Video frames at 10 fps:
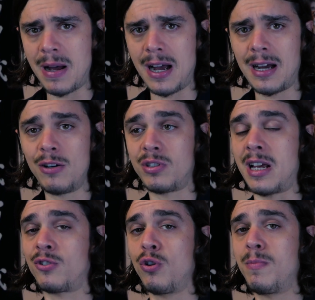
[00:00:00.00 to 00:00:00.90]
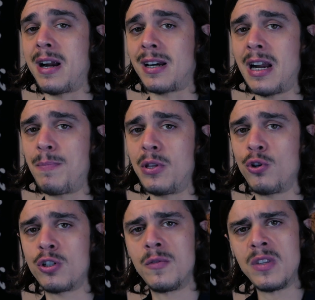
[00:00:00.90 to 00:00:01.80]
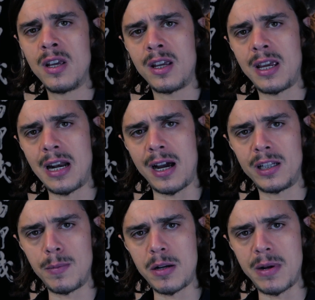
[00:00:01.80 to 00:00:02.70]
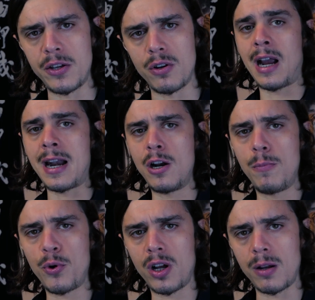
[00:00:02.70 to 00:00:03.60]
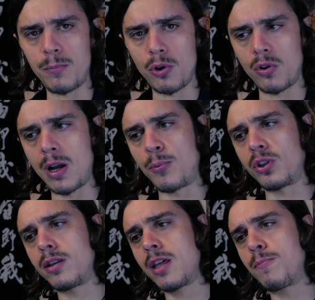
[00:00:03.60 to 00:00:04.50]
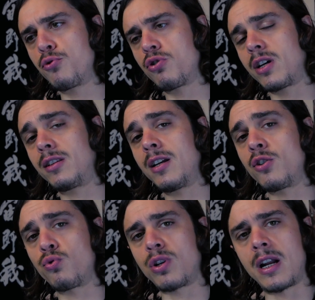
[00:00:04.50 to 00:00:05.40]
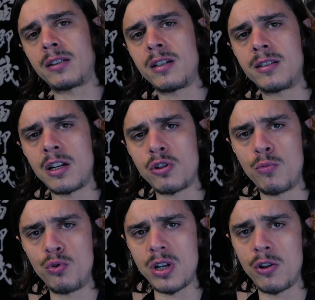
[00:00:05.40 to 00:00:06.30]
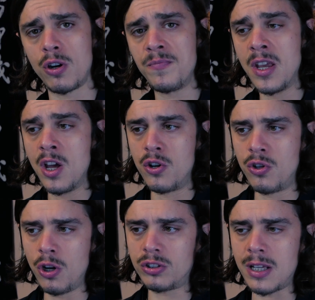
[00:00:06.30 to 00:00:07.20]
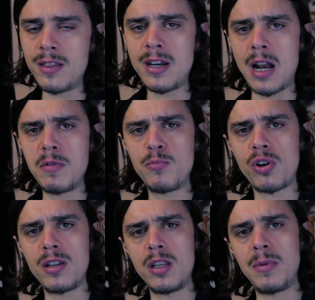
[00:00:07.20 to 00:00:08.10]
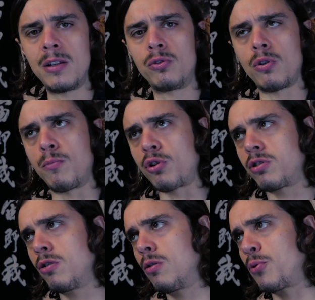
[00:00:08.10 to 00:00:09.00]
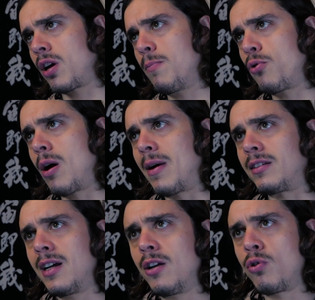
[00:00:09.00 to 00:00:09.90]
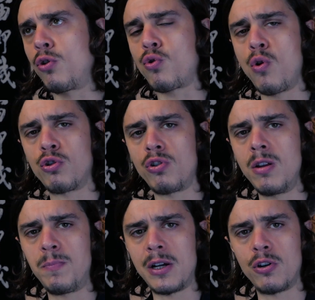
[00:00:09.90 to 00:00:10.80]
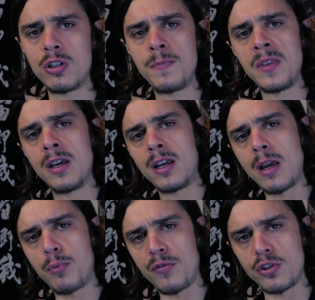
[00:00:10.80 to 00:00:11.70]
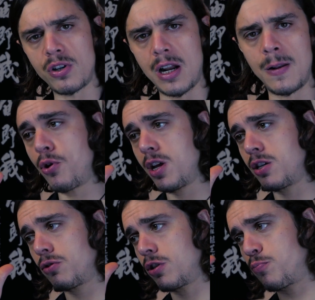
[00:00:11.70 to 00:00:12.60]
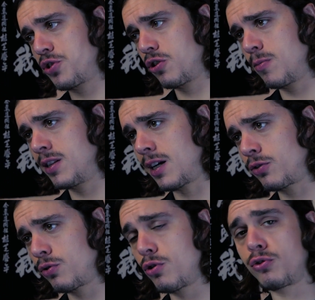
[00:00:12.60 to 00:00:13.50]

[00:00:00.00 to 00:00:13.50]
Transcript: baja, o sea, son más rápidos que la gente más mayor. Canelo, por ejemplo, con la potencia de puños que tiene y sus características como luchador, no tendría el mismo rendimiento en boxeo, por ejemplo, amateur o en los Juegos Olímpicos que en profesional. Por eso, después de comentar todo